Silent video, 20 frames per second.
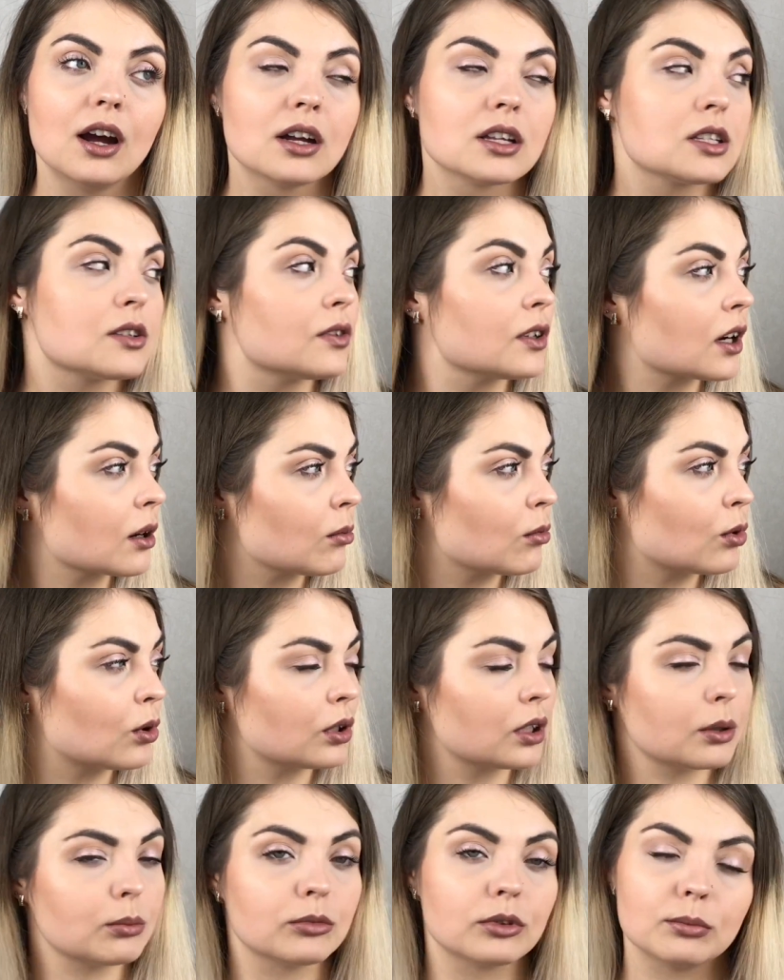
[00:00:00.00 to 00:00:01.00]
с
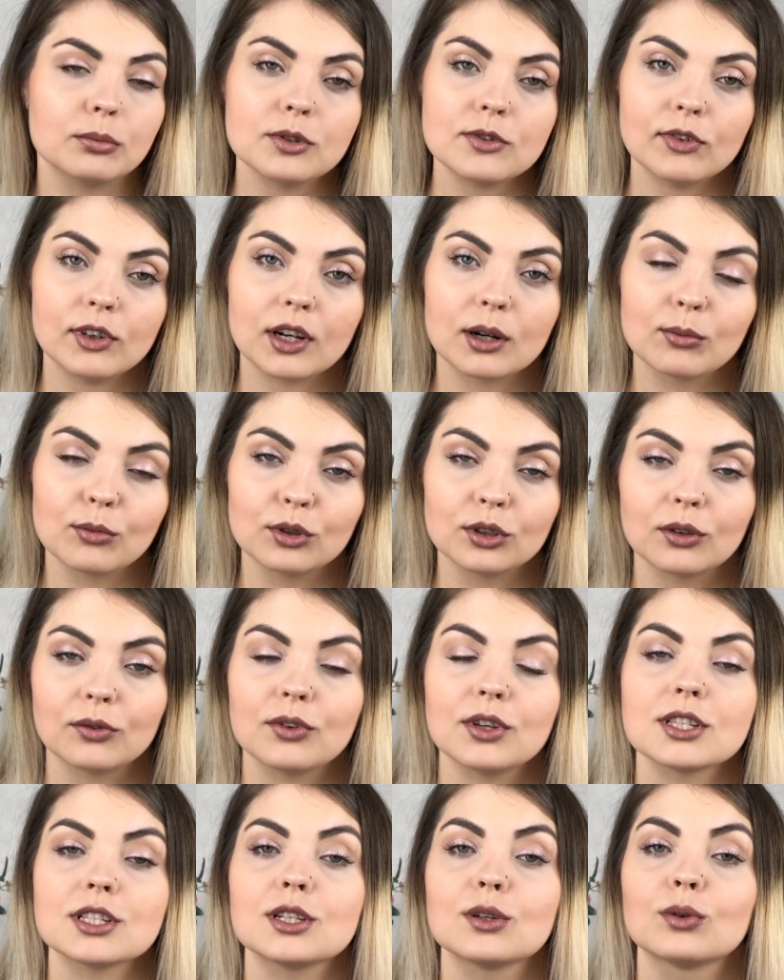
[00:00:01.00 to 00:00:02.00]
феромонами, без феромонов.
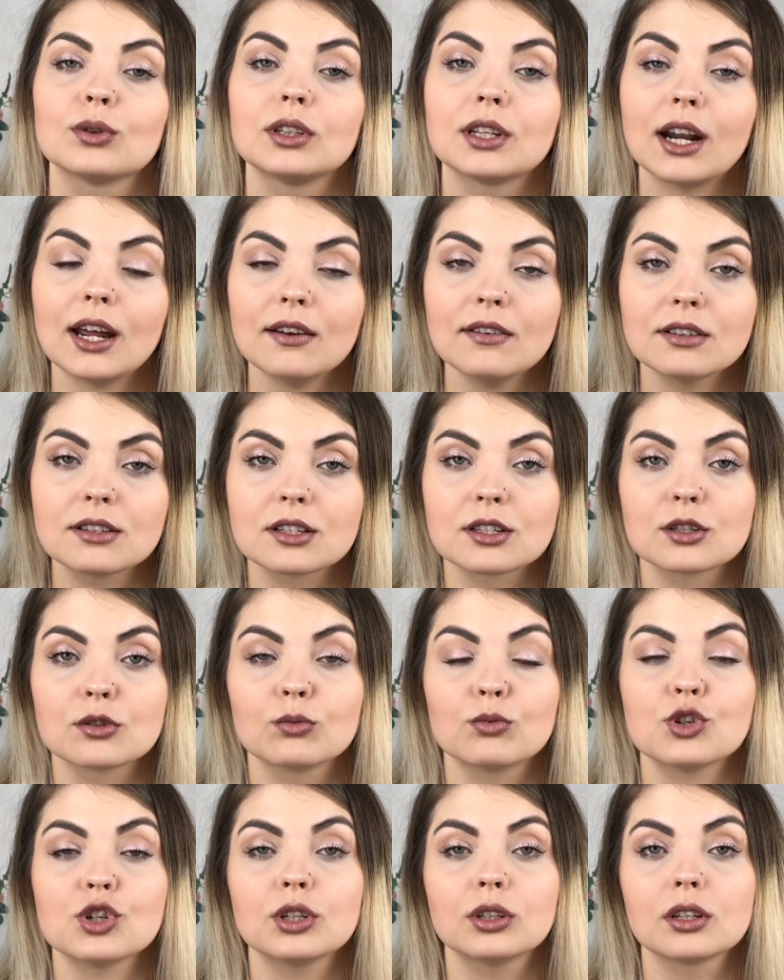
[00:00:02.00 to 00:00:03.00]
Если он нравится, если
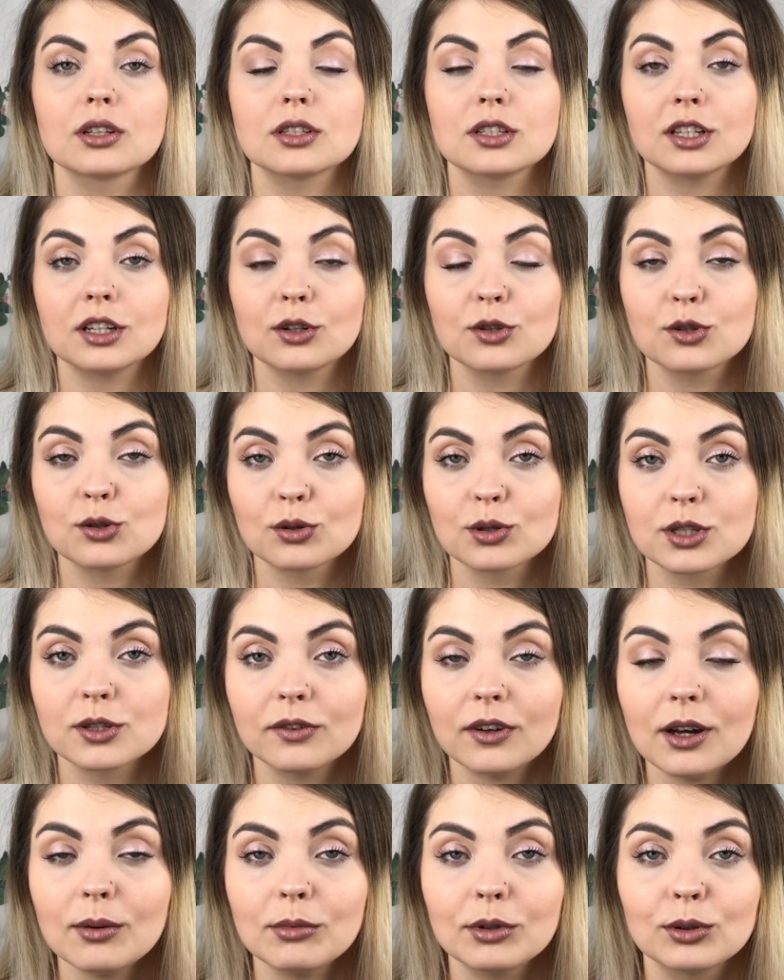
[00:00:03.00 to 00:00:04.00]
мужчина ассоциируется он с
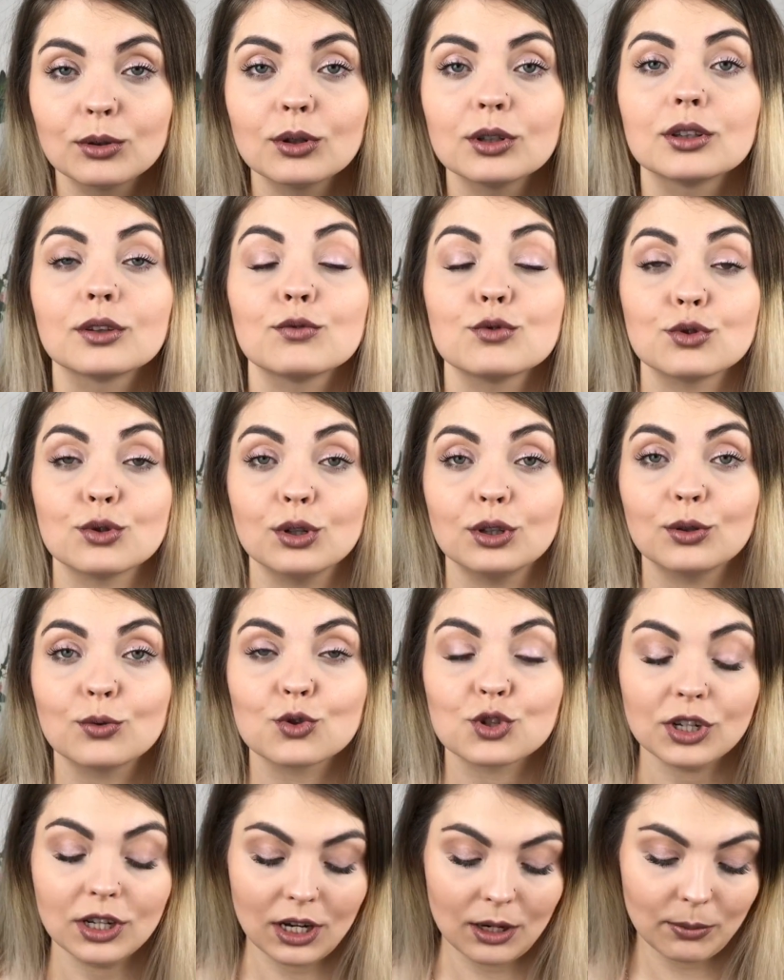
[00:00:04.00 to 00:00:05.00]
вами, то это все, это
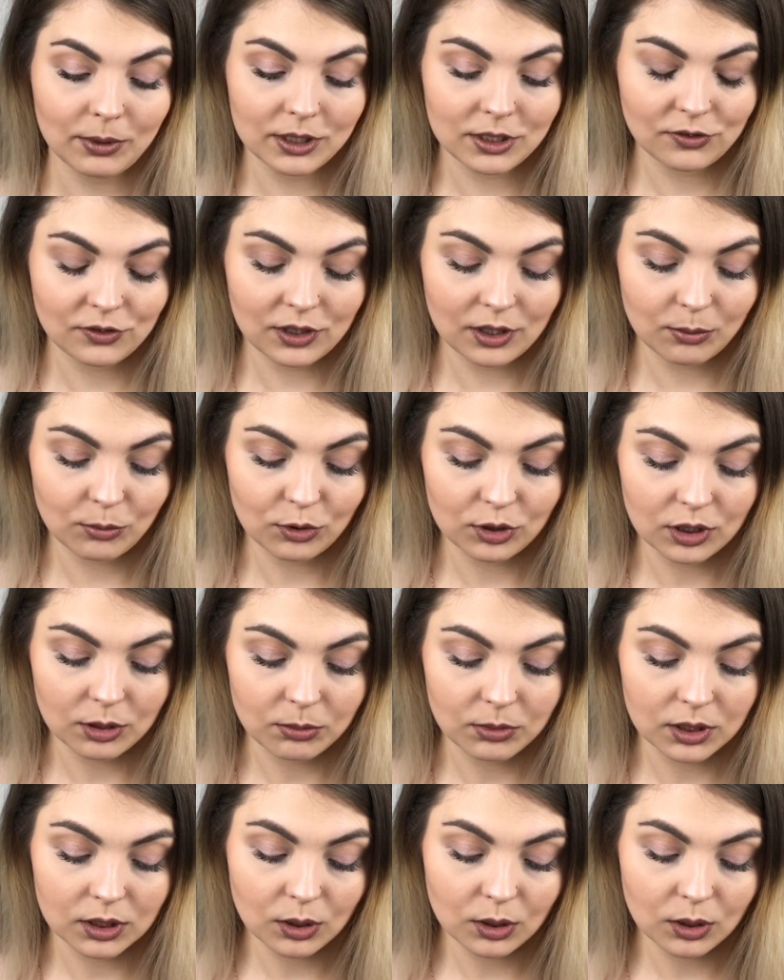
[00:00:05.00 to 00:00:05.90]
уже аромат с феромонами.